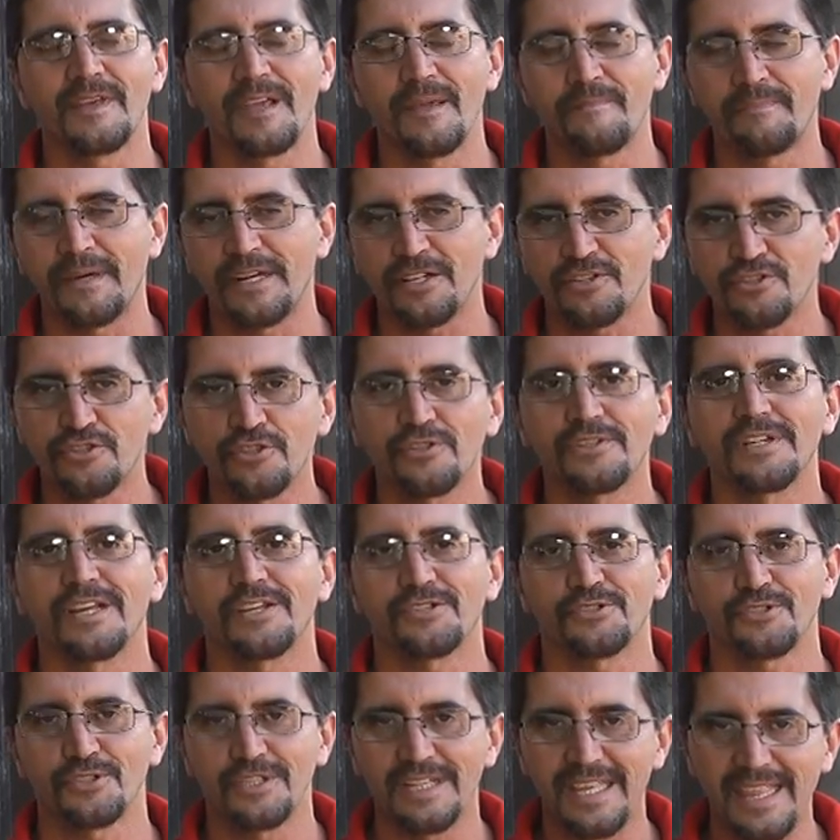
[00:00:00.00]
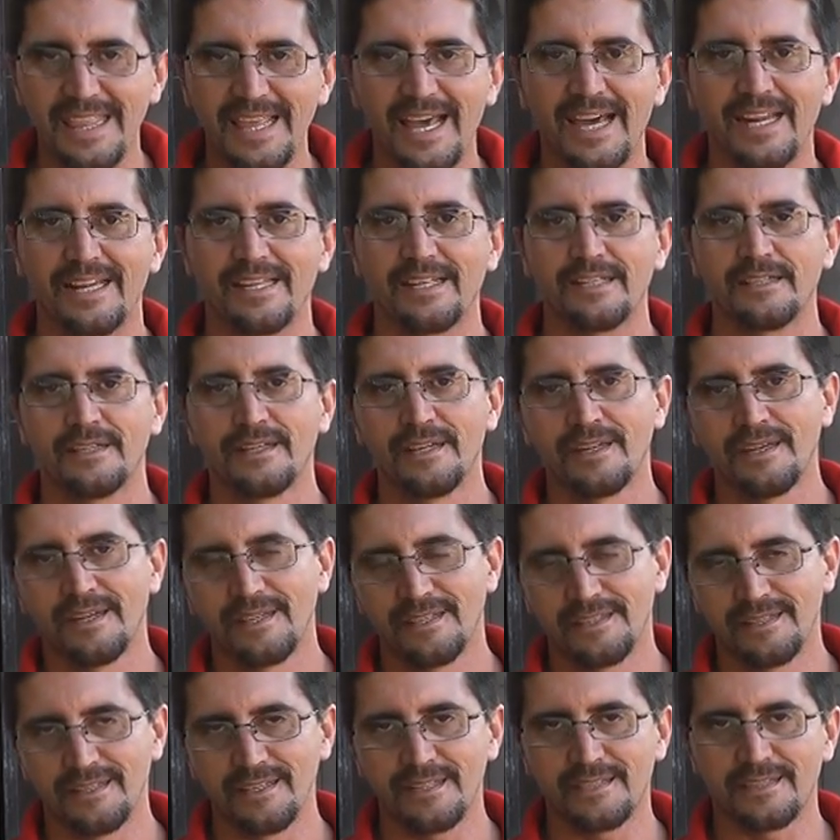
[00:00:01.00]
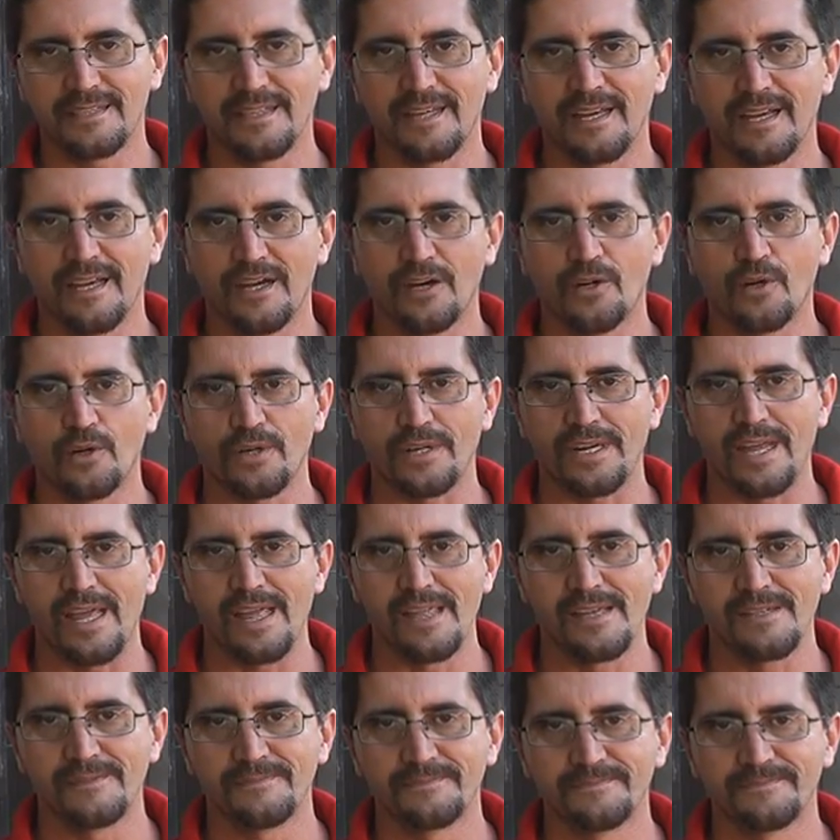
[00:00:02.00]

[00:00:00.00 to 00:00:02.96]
persona solidaria de esta jornada.